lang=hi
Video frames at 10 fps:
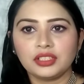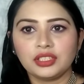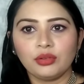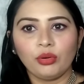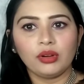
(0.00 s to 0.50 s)

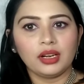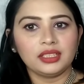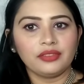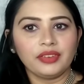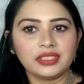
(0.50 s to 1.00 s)
किसी और
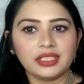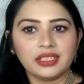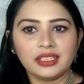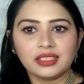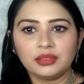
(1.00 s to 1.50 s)
अदर
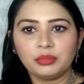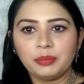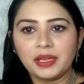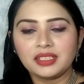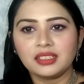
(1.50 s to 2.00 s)
फंक्शन के साथ भी
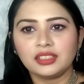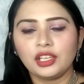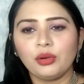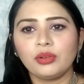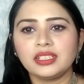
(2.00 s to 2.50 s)
पहन
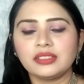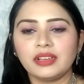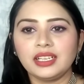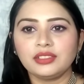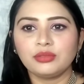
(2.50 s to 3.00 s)
सकते हैं और इस
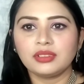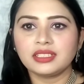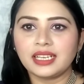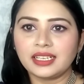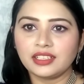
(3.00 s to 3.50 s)
वाले
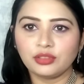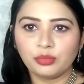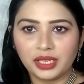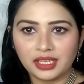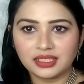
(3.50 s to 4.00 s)
ज्वेलरी सेट की जो
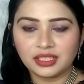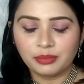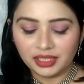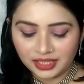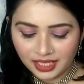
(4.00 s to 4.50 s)
मेन अच्छी
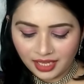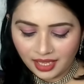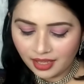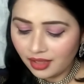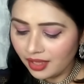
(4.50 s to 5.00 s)
बात ये
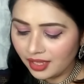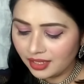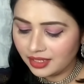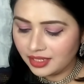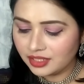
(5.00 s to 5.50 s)
है
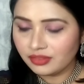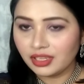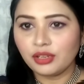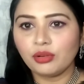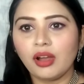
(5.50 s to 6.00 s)
कि इस
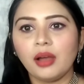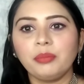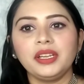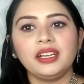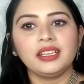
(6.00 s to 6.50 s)
वाले को
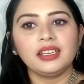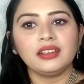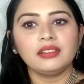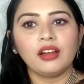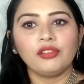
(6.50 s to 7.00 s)
आप
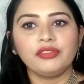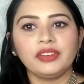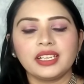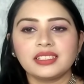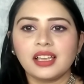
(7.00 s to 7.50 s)
इंडियन
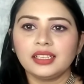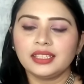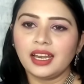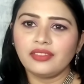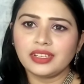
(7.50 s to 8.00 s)
आउटफिट के
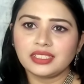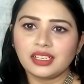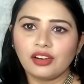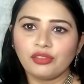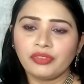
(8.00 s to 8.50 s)
साथ एंड
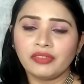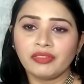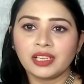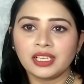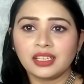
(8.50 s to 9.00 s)
वेस्टर्न आउटफिट
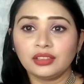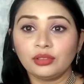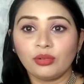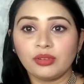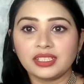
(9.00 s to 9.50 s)
के साथ
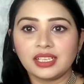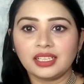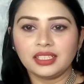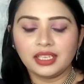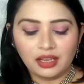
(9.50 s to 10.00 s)
दोनों के
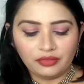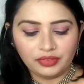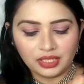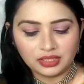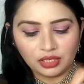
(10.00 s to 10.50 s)
साथ ही ये
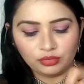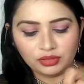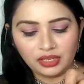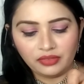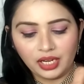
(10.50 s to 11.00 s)
काफ़ी अच्छा लुक
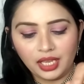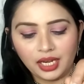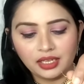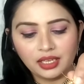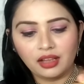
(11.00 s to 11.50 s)
देने वाला
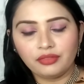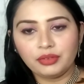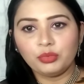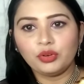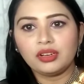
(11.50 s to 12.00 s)
है एंड ये
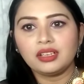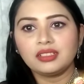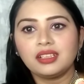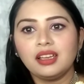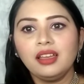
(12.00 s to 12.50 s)
काफ़ी मॉडर्न
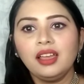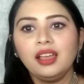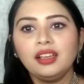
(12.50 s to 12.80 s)
सा